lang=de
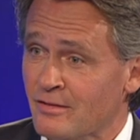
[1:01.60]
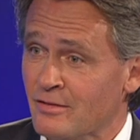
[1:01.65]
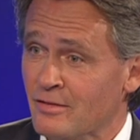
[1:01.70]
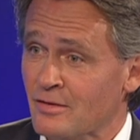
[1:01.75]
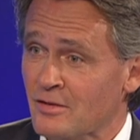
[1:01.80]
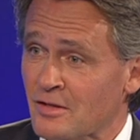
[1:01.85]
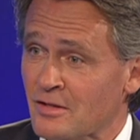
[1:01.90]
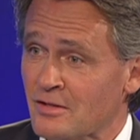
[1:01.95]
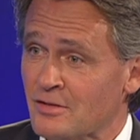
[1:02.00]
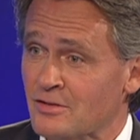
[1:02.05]
die
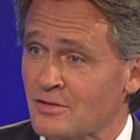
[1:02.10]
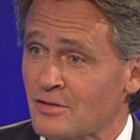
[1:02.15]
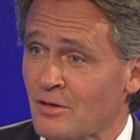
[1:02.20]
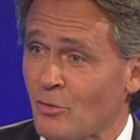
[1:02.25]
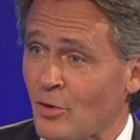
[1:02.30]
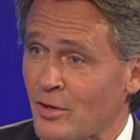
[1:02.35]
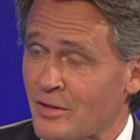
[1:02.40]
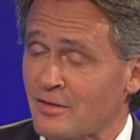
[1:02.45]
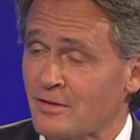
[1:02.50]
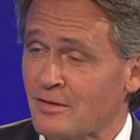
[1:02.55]
ich jetzt am
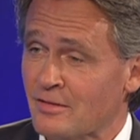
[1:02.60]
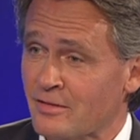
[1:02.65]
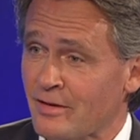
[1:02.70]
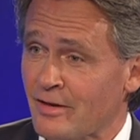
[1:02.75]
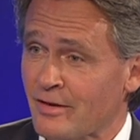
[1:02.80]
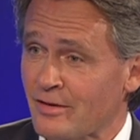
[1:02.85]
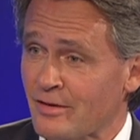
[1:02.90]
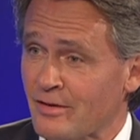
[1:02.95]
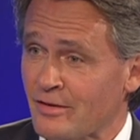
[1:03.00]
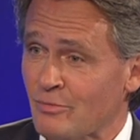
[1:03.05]
heutigen
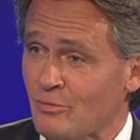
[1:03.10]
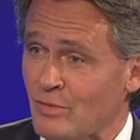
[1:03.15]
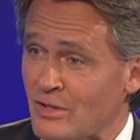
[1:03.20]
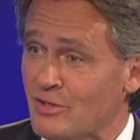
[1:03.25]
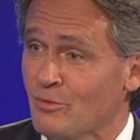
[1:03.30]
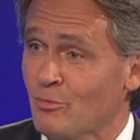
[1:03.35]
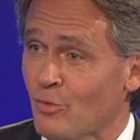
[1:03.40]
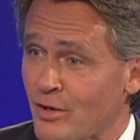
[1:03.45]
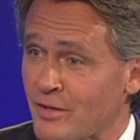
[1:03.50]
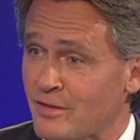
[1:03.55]
Tage, mit
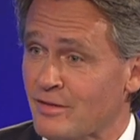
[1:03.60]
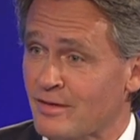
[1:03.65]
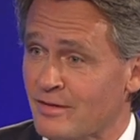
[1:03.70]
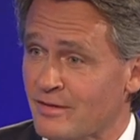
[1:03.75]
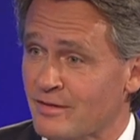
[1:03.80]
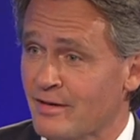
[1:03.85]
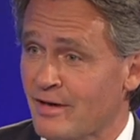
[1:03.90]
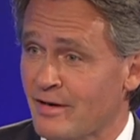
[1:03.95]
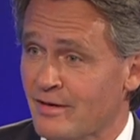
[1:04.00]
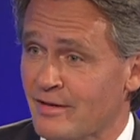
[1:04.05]
dem heutigen
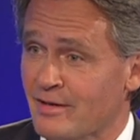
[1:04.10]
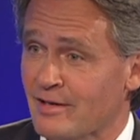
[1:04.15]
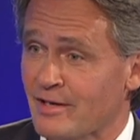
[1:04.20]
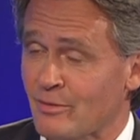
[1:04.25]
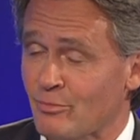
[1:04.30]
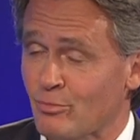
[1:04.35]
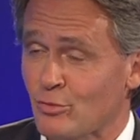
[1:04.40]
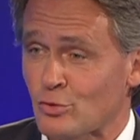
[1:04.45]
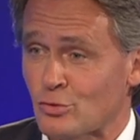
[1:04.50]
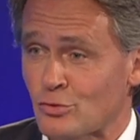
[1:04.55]
Tage
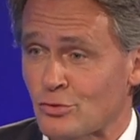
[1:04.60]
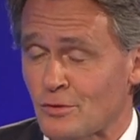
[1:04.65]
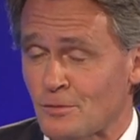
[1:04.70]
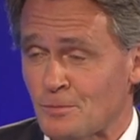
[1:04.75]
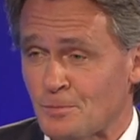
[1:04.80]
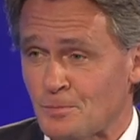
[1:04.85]
erleben muss.